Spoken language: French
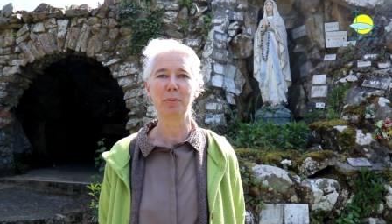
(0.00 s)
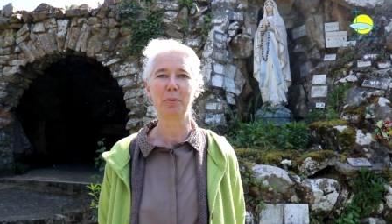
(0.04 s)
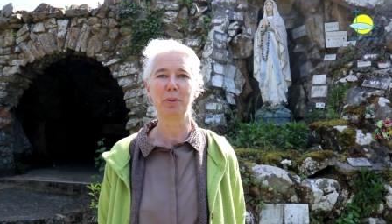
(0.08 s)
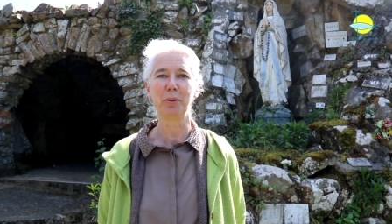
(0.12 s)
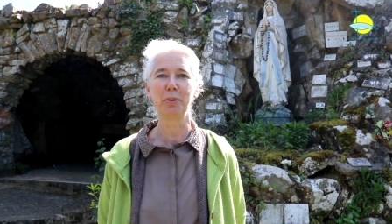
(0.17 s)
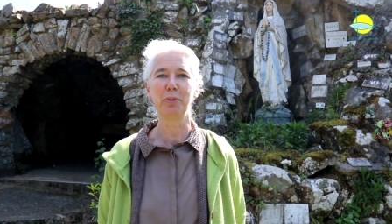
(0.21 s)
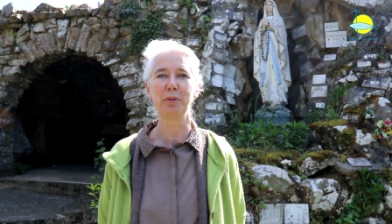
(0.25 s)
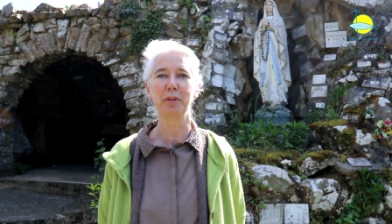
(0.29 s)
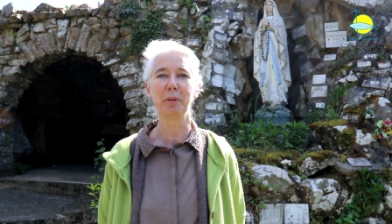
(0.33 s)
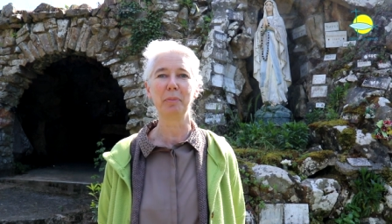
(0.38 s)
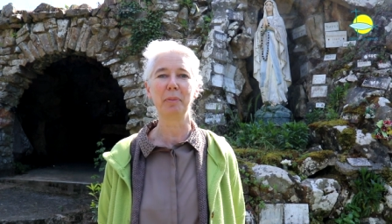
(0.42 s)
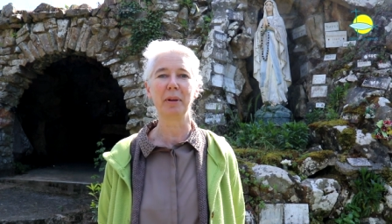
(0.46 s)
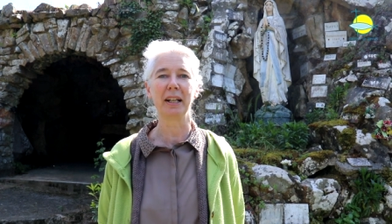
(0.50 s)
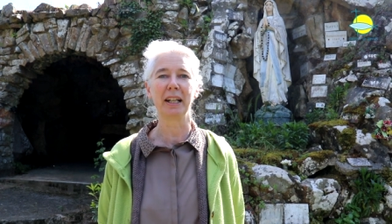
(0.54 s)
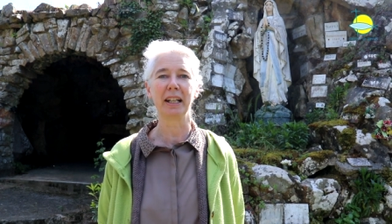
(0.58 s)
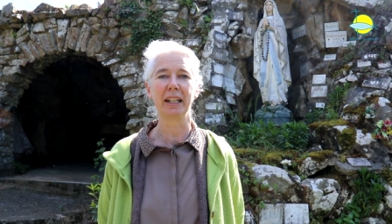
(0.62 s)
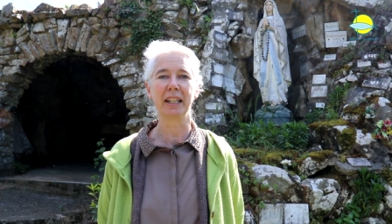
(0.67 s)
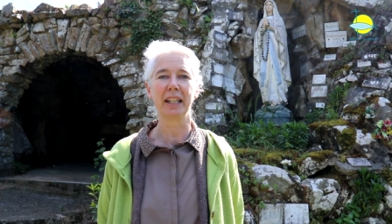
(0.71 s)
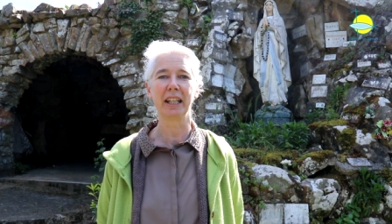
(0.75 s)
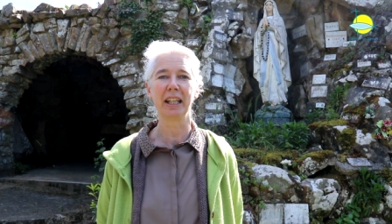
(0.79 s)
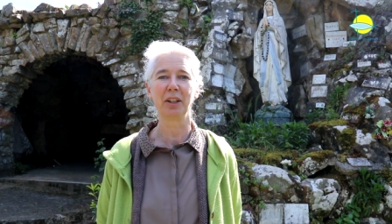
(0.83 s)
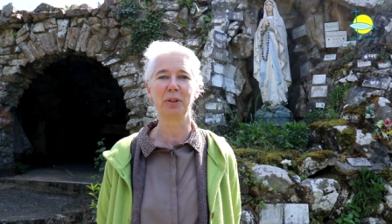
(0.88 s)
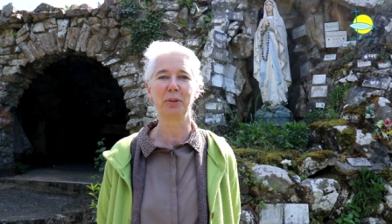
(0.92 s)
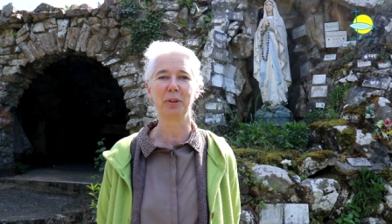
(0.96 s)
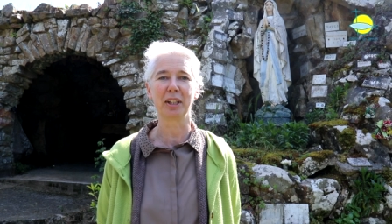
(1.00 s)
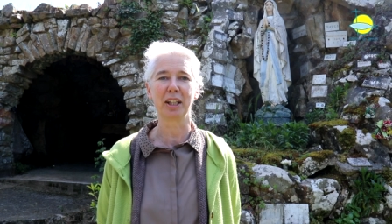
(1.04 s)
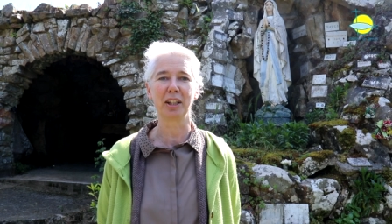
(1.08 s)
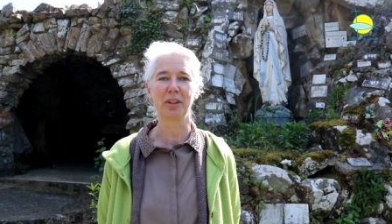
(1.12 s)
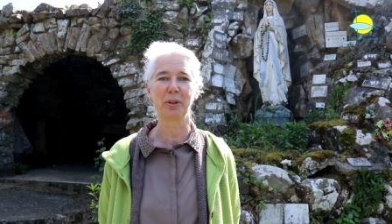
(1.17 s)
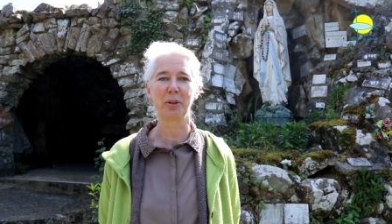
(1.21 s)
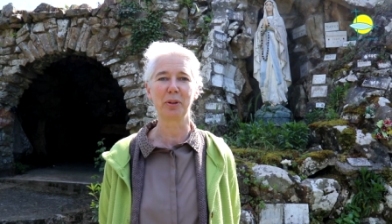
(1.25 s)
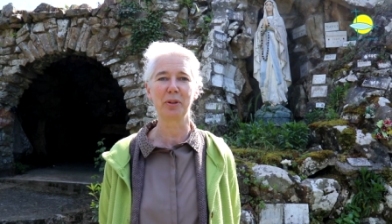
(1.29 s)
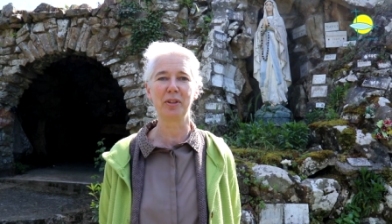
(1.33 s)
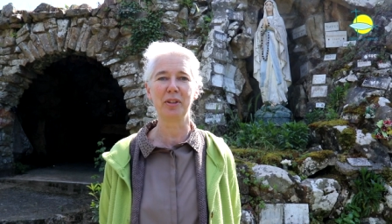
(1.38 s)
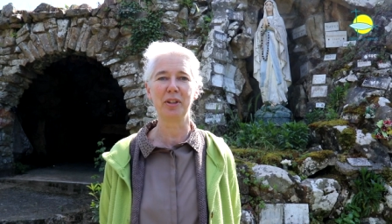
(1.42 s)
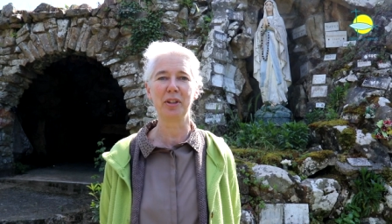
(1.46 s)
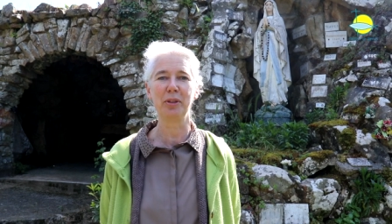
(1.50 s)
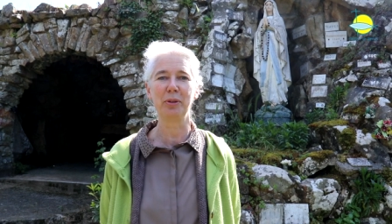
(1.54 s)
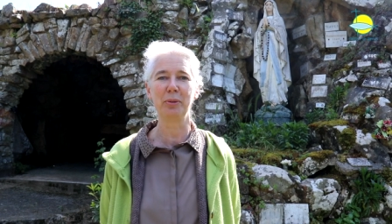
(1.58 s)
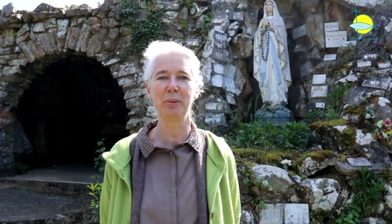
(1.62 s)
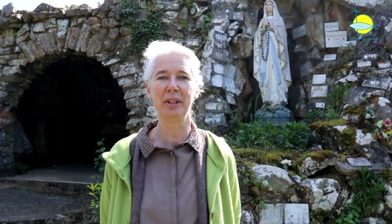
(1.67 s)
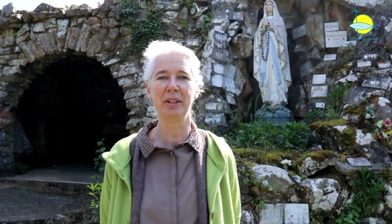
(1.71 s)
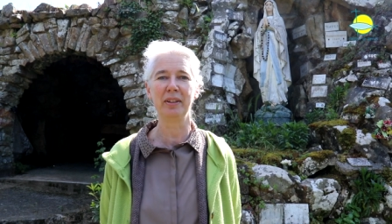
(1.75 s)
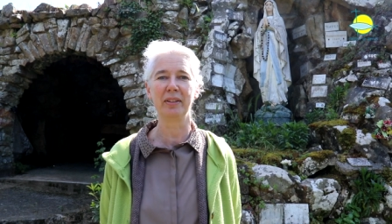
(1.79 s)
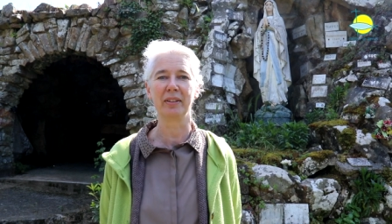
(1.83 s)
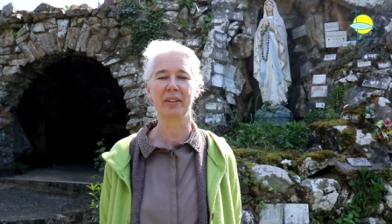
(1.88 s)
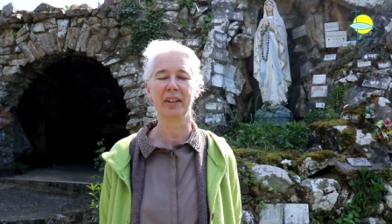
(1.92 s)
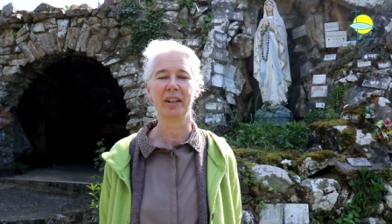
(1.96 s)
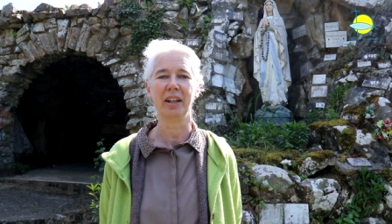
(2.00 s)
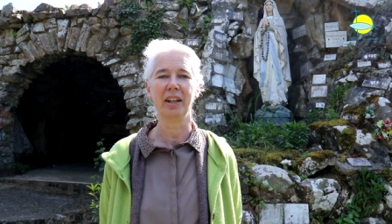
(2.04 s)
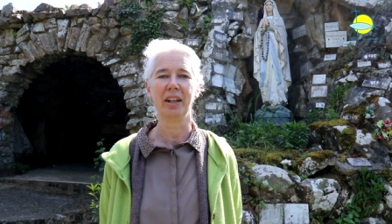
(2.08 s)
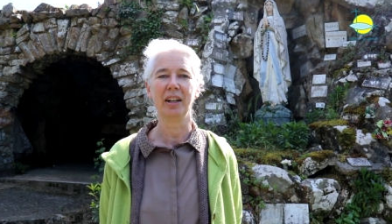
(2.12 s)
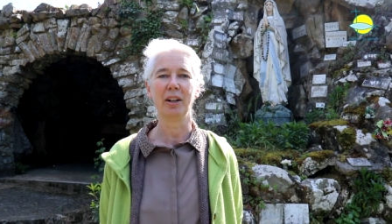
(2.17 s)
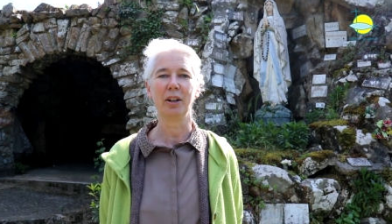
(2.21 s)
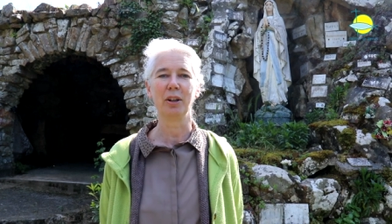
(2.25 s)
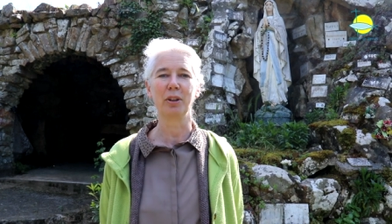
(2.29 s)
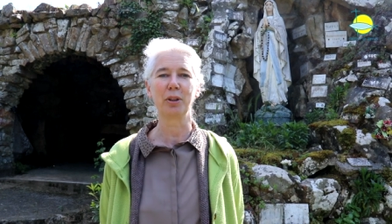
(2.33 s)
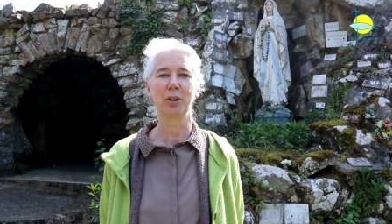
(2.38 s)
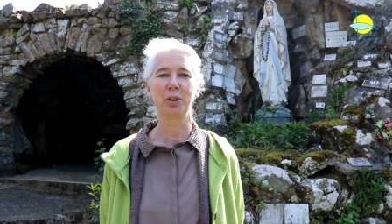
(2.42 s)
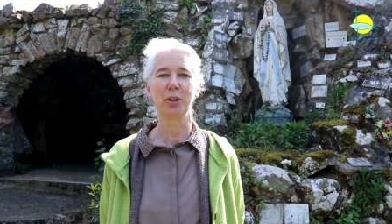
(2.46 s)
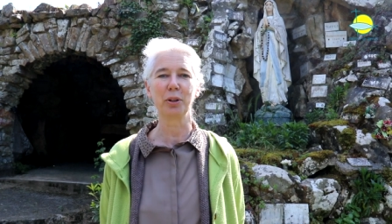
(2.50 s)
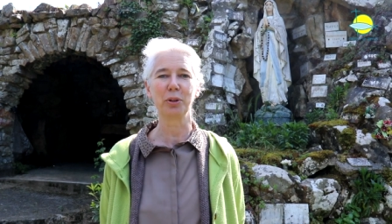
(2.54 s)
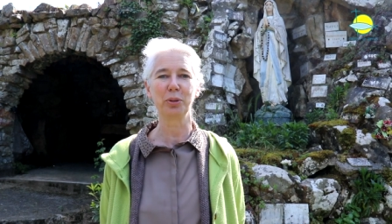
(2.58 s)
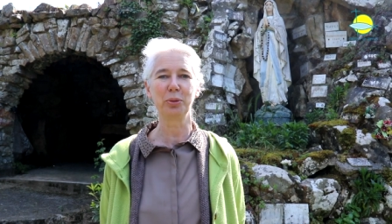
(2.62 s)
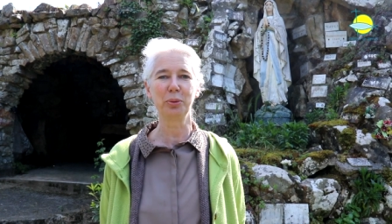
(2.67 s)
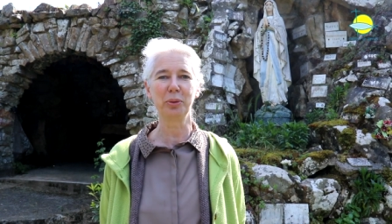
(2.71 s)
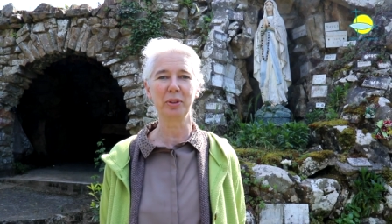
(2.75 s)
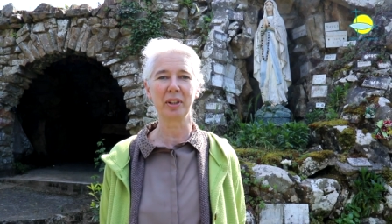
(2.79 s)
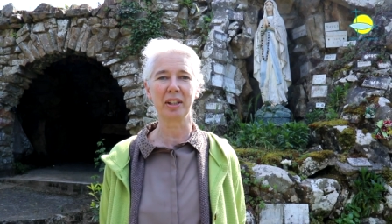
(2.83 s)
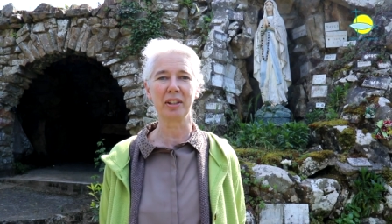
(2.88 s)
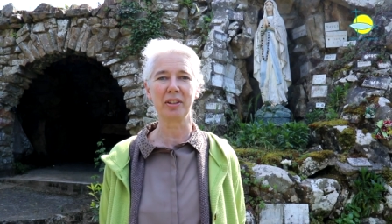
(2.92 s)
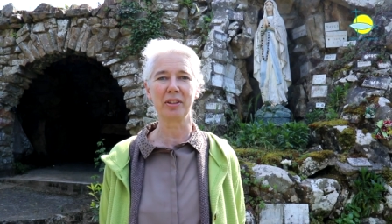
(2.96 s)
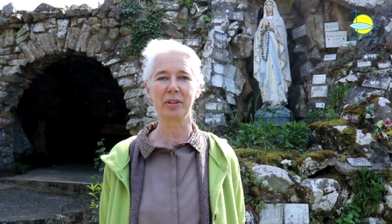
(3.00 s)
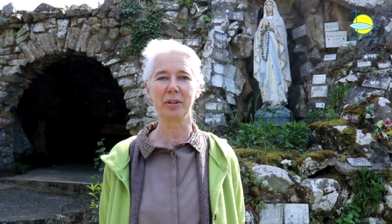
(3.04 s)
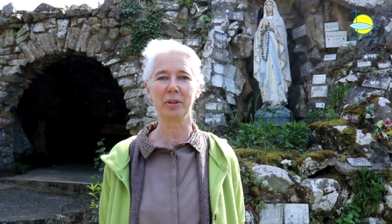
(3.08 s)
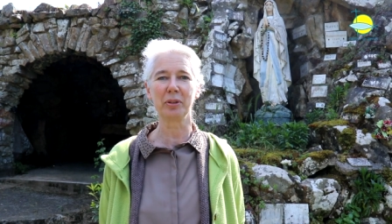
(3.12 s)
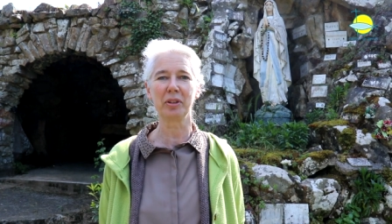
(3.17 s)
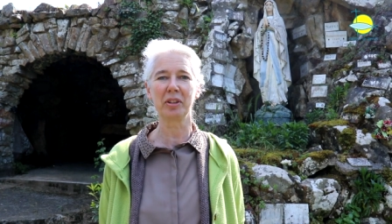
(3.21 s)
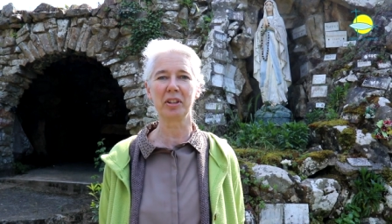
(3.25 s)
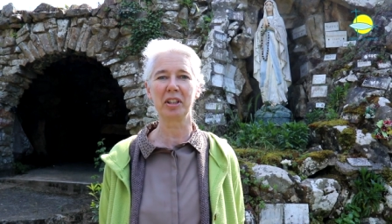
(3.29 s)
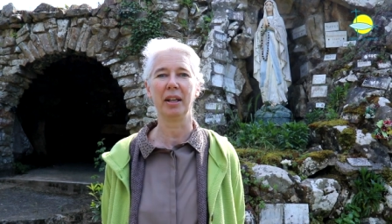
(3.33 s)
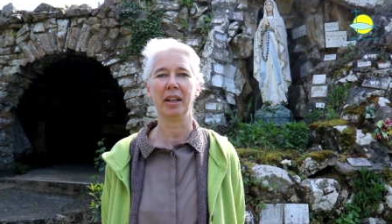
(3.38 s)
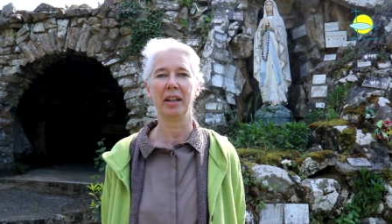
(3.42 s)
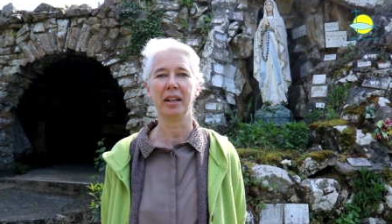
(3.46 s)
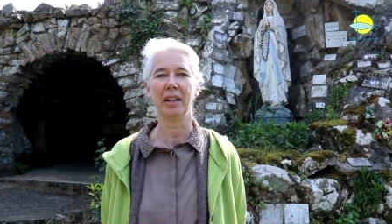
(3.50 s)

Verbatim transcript: éprouvées par la guerre de 14-18, encore toute récente,